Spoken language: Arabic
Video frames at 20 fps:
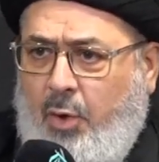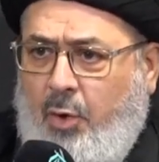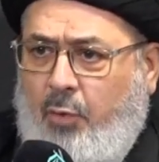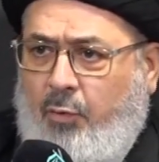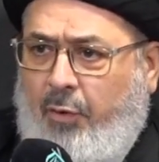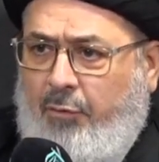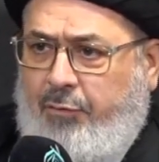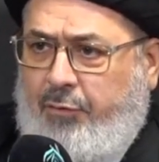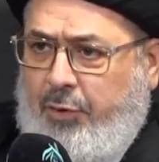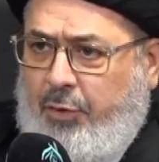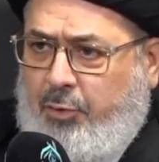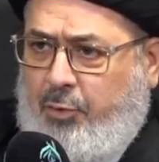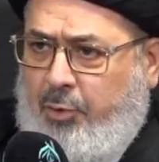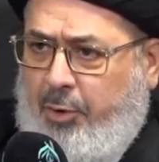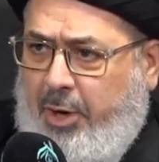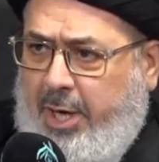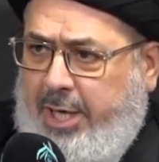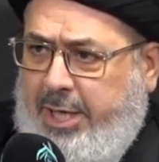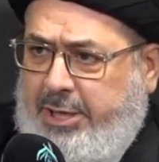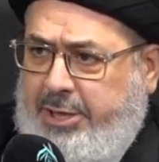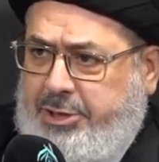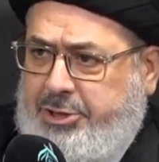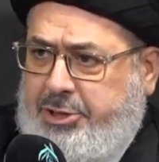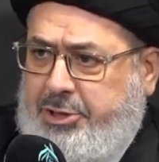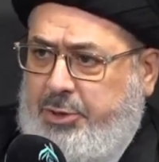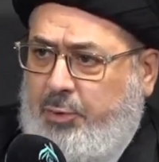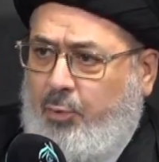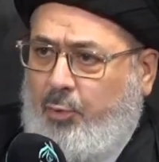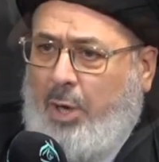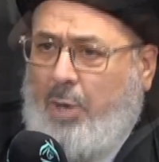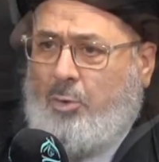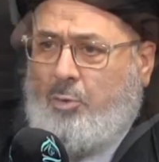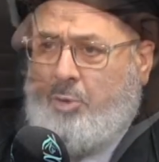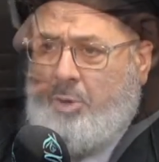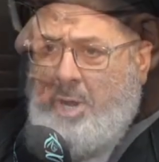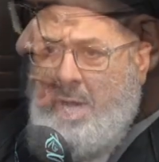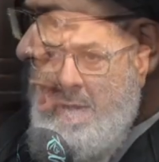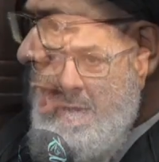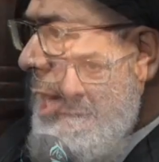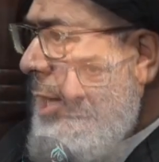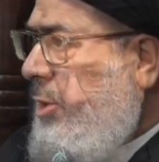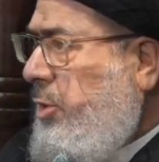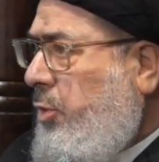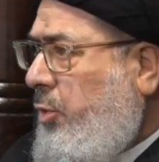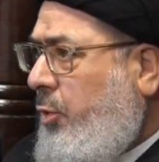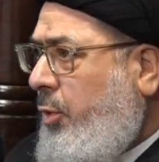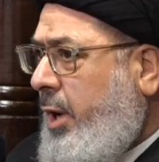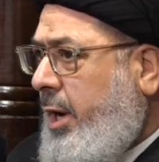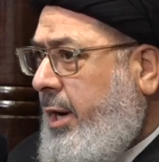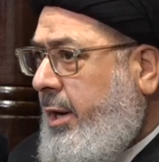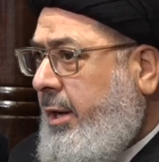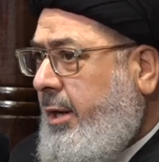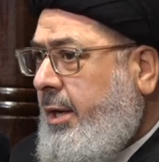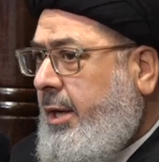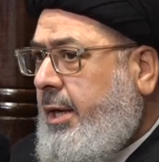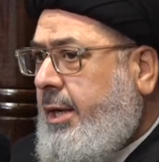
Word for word: وفي قريش والقرآن هو